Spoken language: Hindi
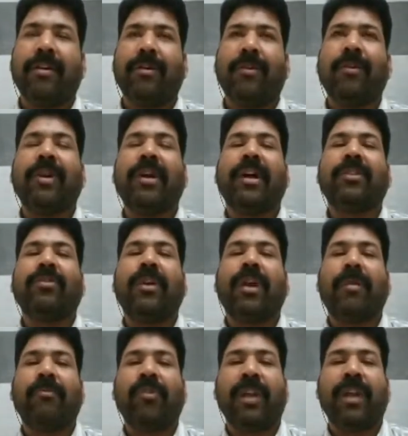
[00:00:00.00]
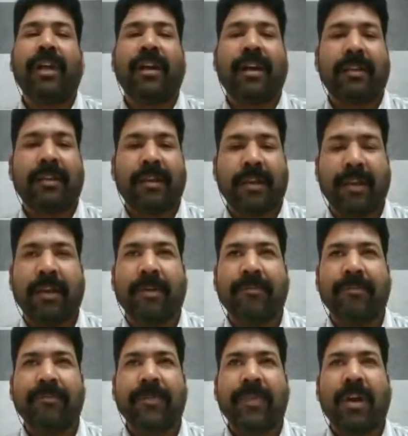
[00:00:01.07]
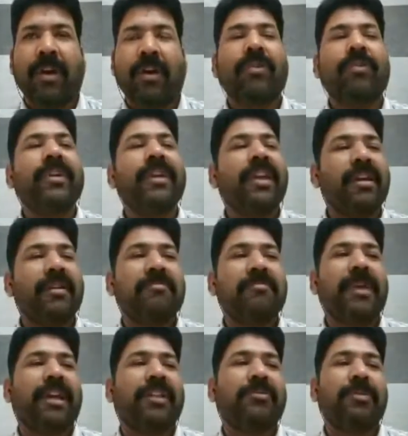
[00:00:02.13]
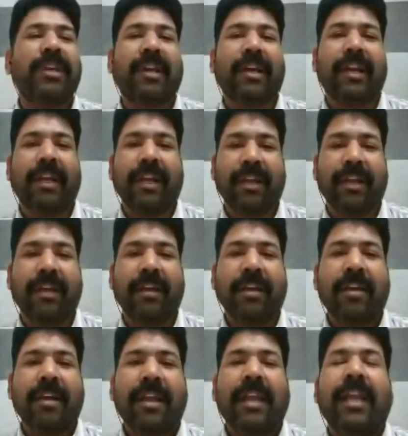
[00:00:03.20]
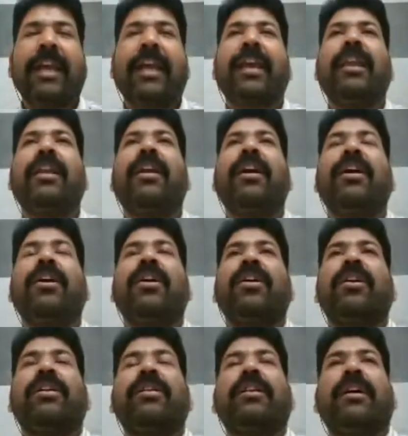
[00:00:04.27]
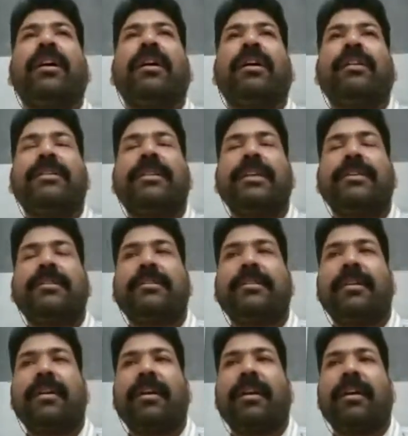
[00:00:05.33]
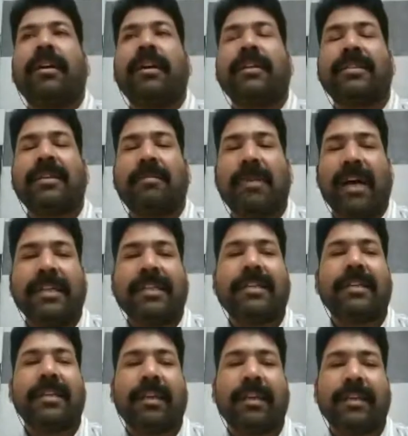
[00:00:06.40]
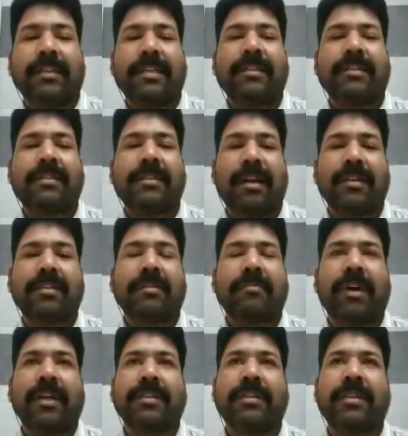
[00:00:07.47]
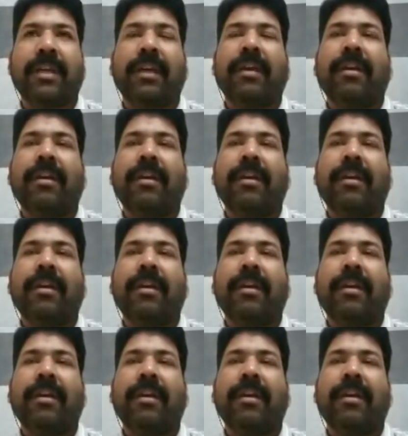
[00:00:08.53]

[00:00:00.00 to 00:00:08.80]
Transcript: उनका तो नामोल्लेख आता है और उनकी हम बात भी करेंगे लेकिन जिस समाज ने जिस जाट समाज ने